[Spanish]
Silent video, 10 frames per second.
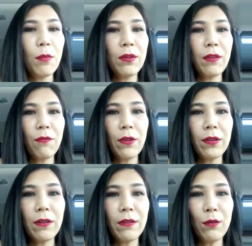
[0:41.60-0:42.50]
pues a
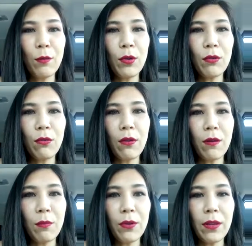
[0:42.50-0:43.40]
fuerzas no puedo
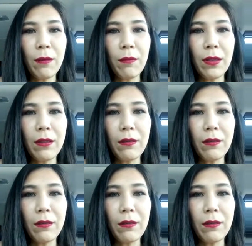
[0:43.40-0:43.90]
llorar porque me